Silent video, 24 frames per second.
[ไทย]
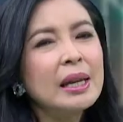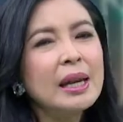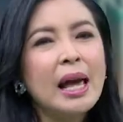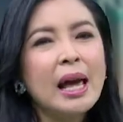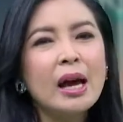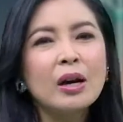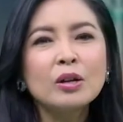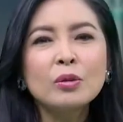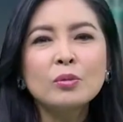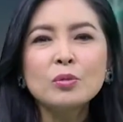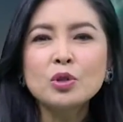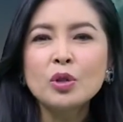นี้
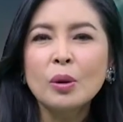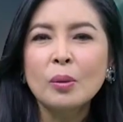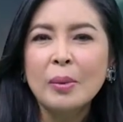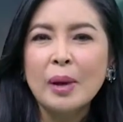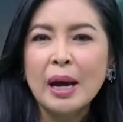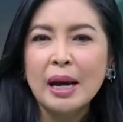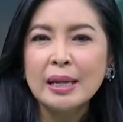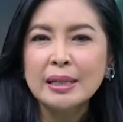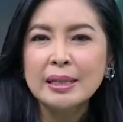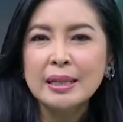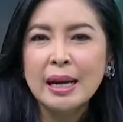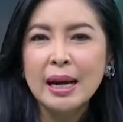แล้วท่านผู้ชม
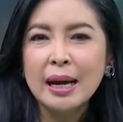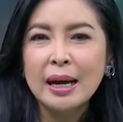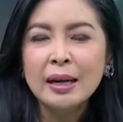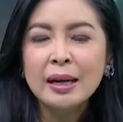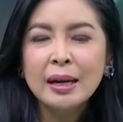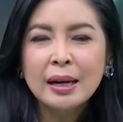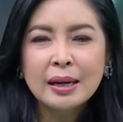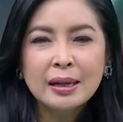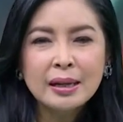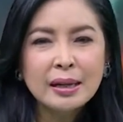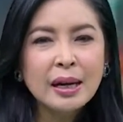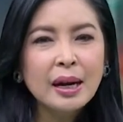อาจจะ
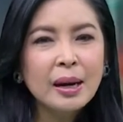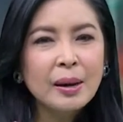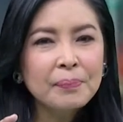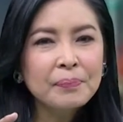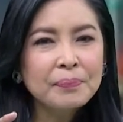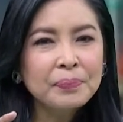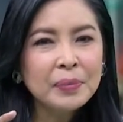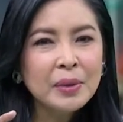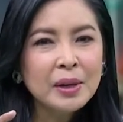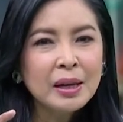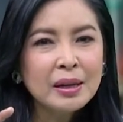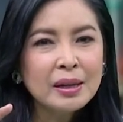
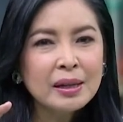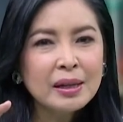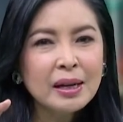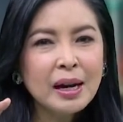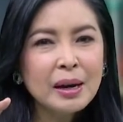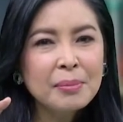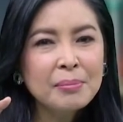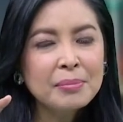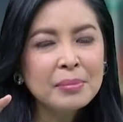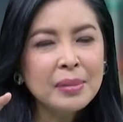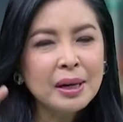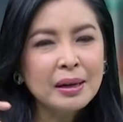
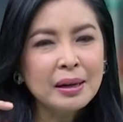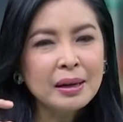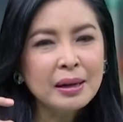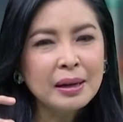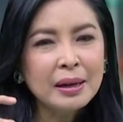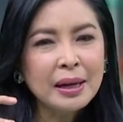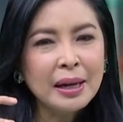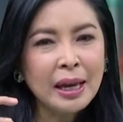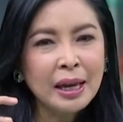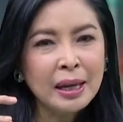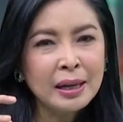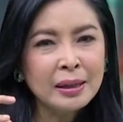เริ่ม
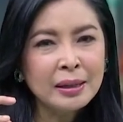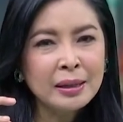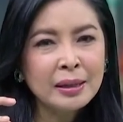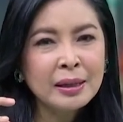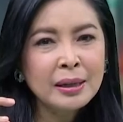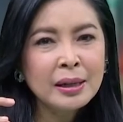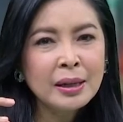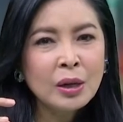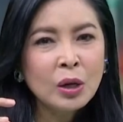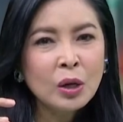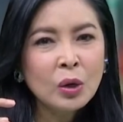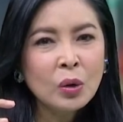เห็น
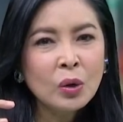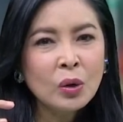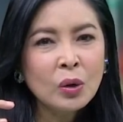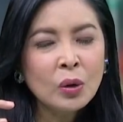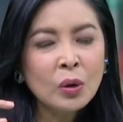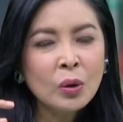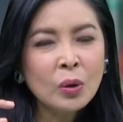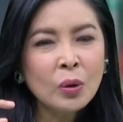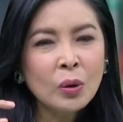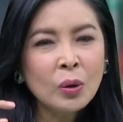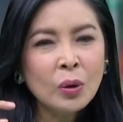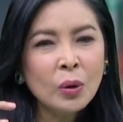
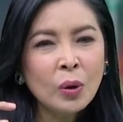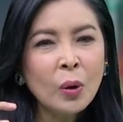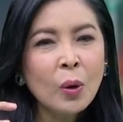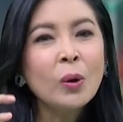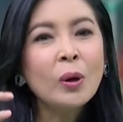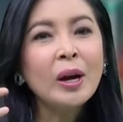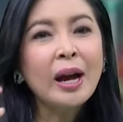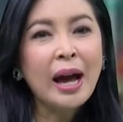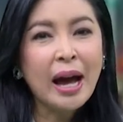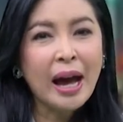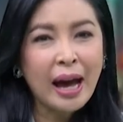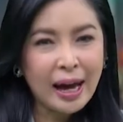โอ
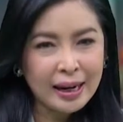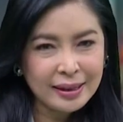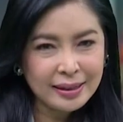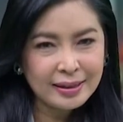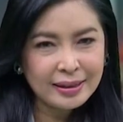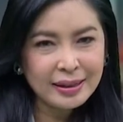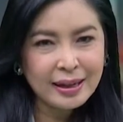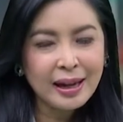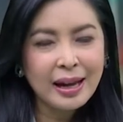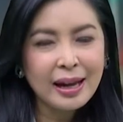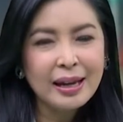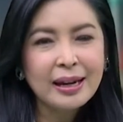กาส
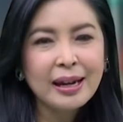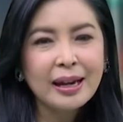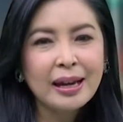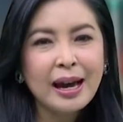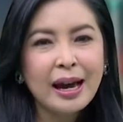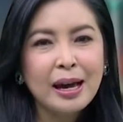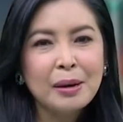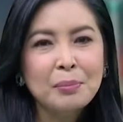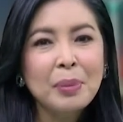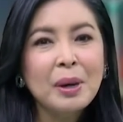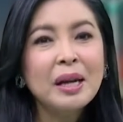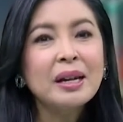นะคะใน
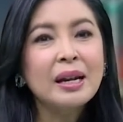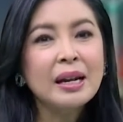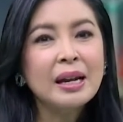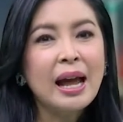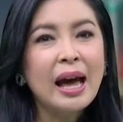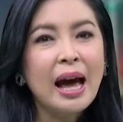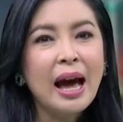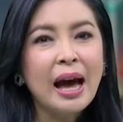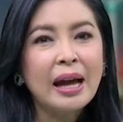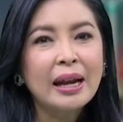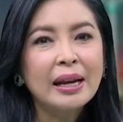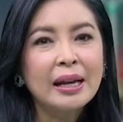การพัฒ
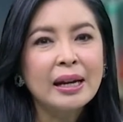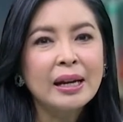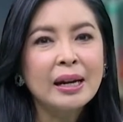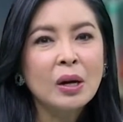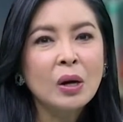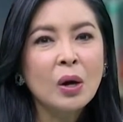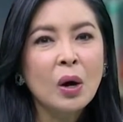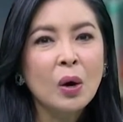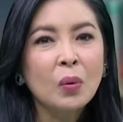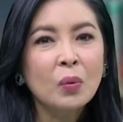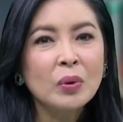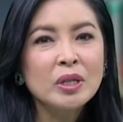นาในเรื่
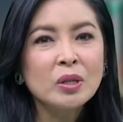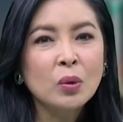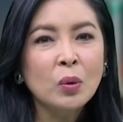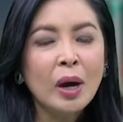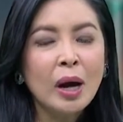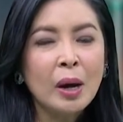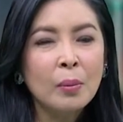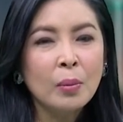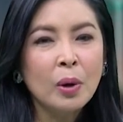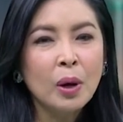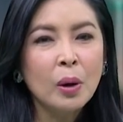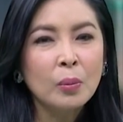องของวิศว
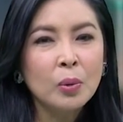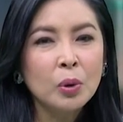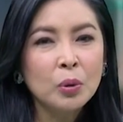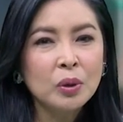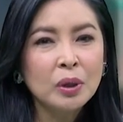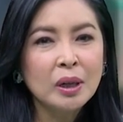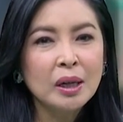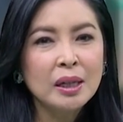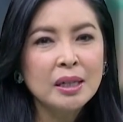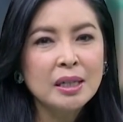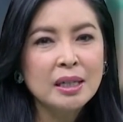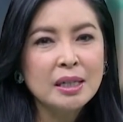กรรมคอมพิว
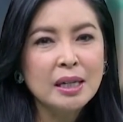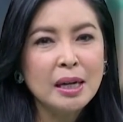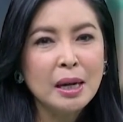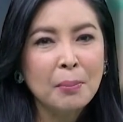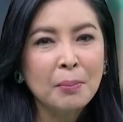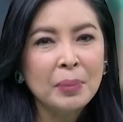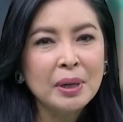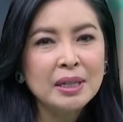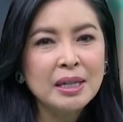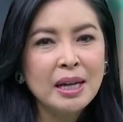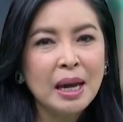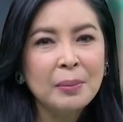เตอร์ที่จะ
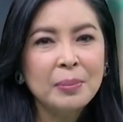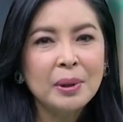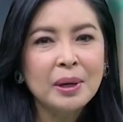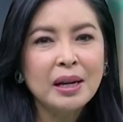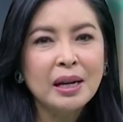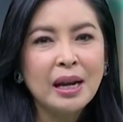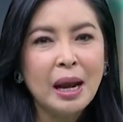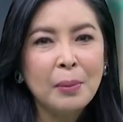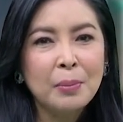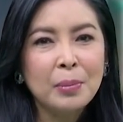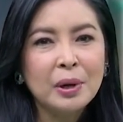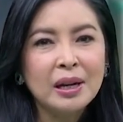นำไปใช้พั
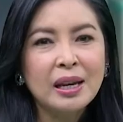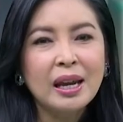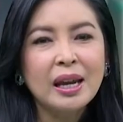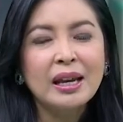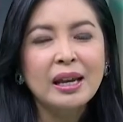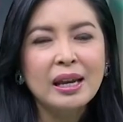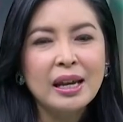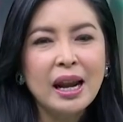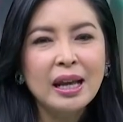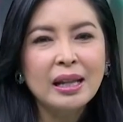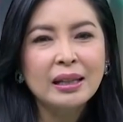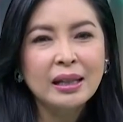ฒนาประเทศ
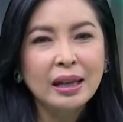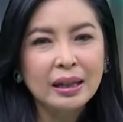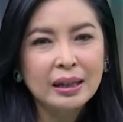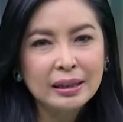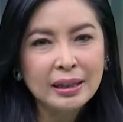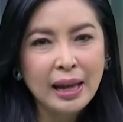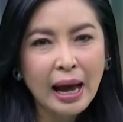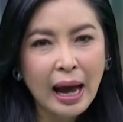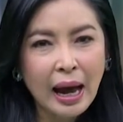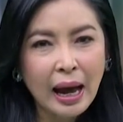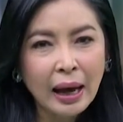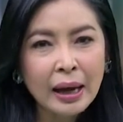ในด้าน
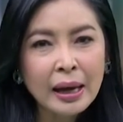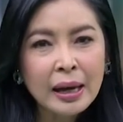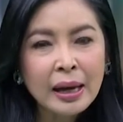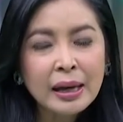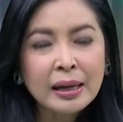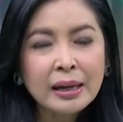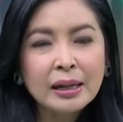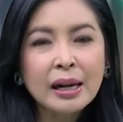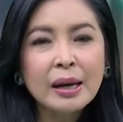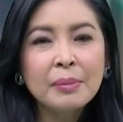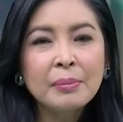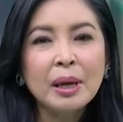ต่า
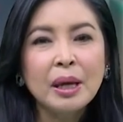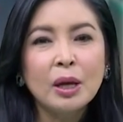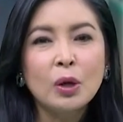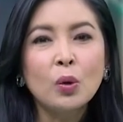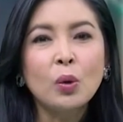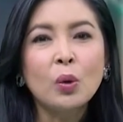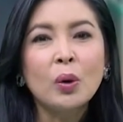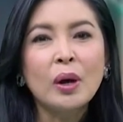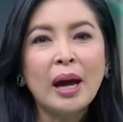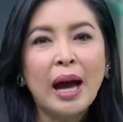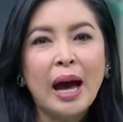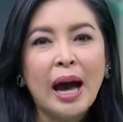งๆเริ่มเห็น
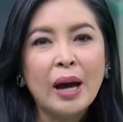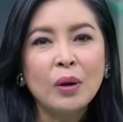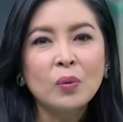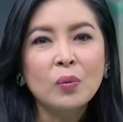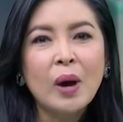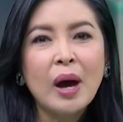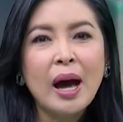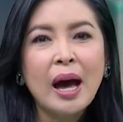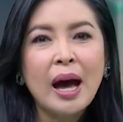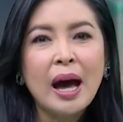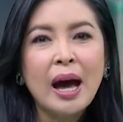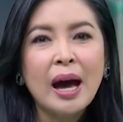โอกาส
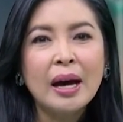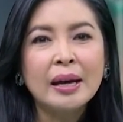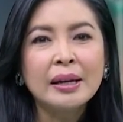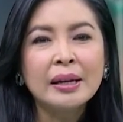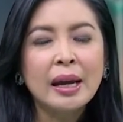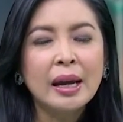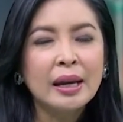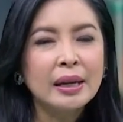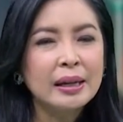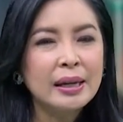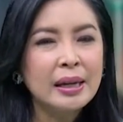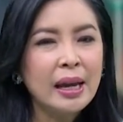ว่า
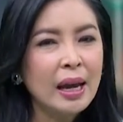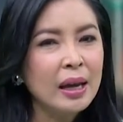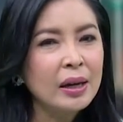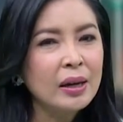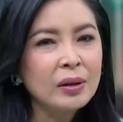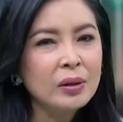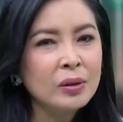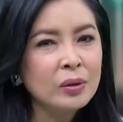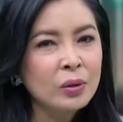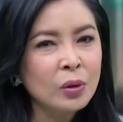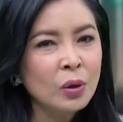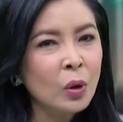เด็
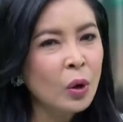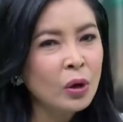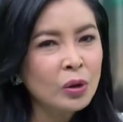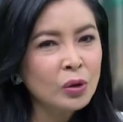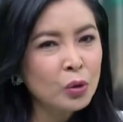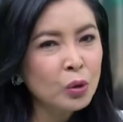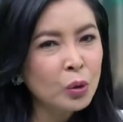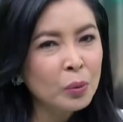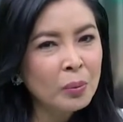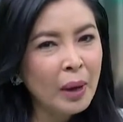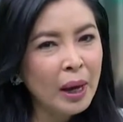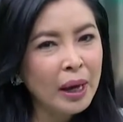กๆคน
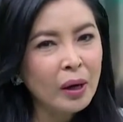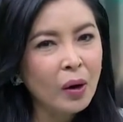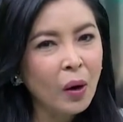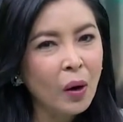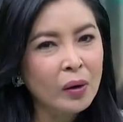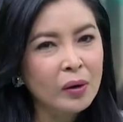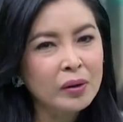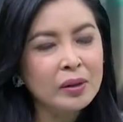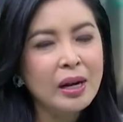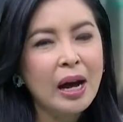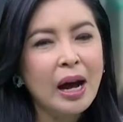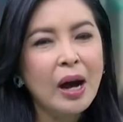รุ่นใหม่ข
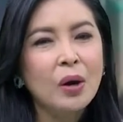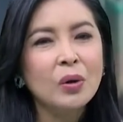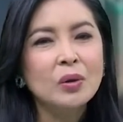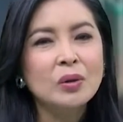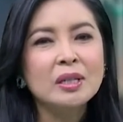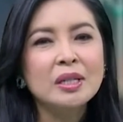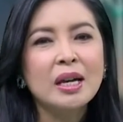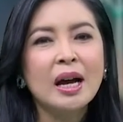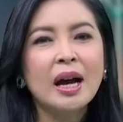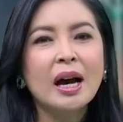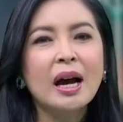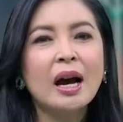องเรา
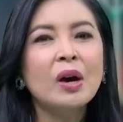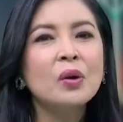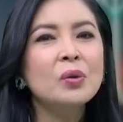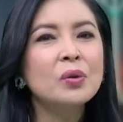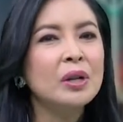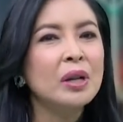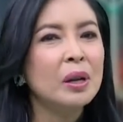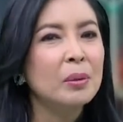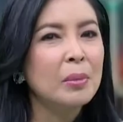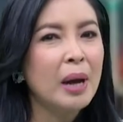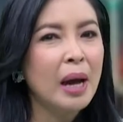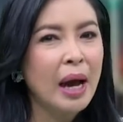จะเข้า
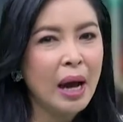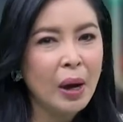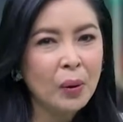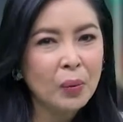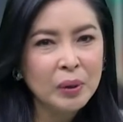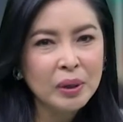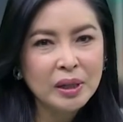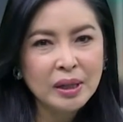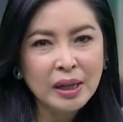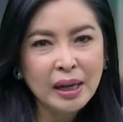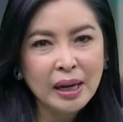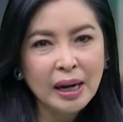เรียนมหา
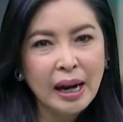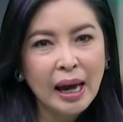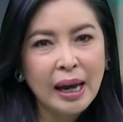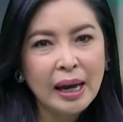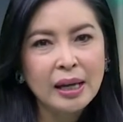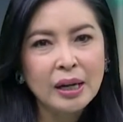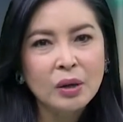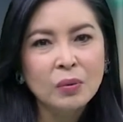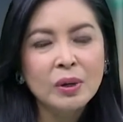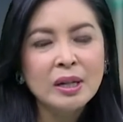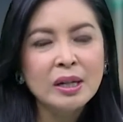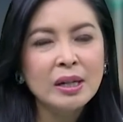วิทยาลั
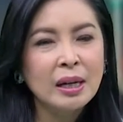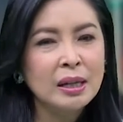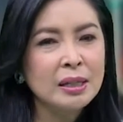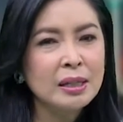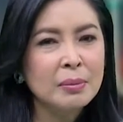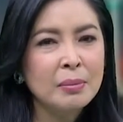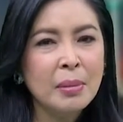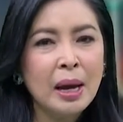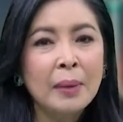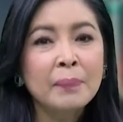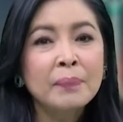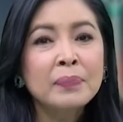ยหรือว่าอย่าง
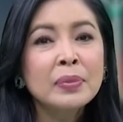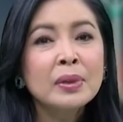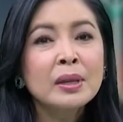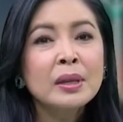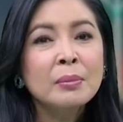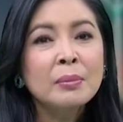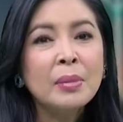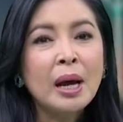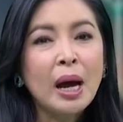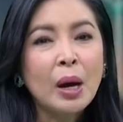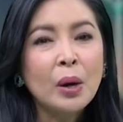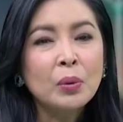จะมา
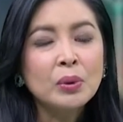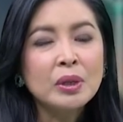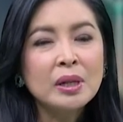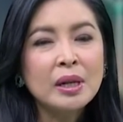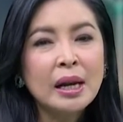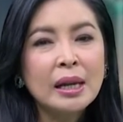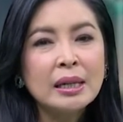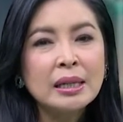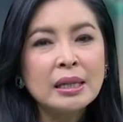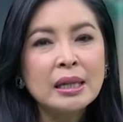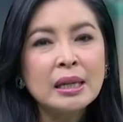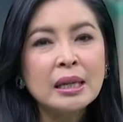มหาวิท
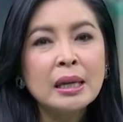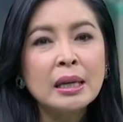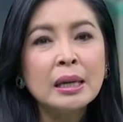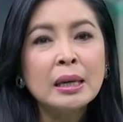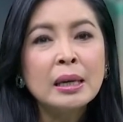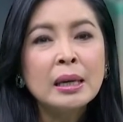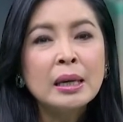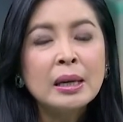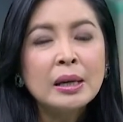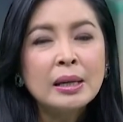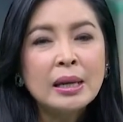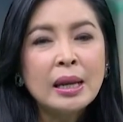ยาลัยที่
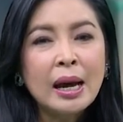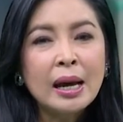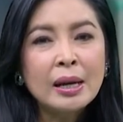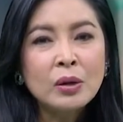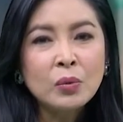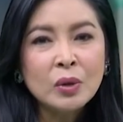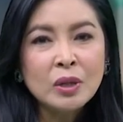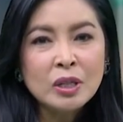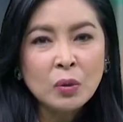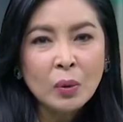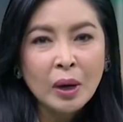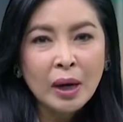ด้าน
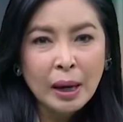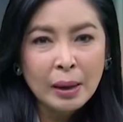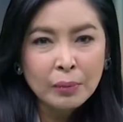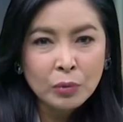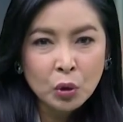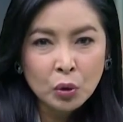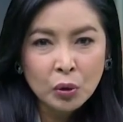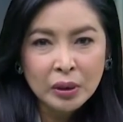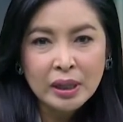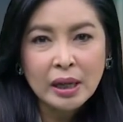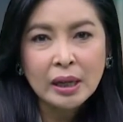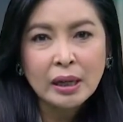วิศวกรรม
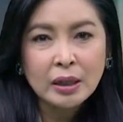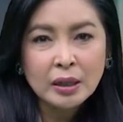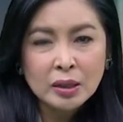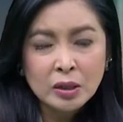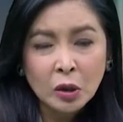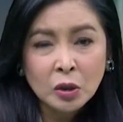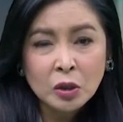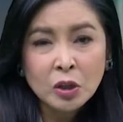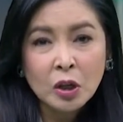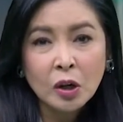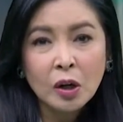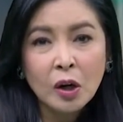โดดเด่นอย่าง
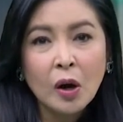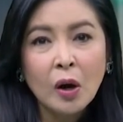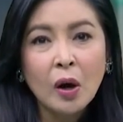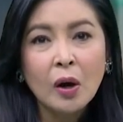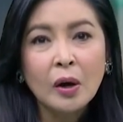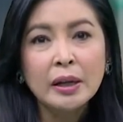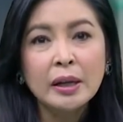สจล.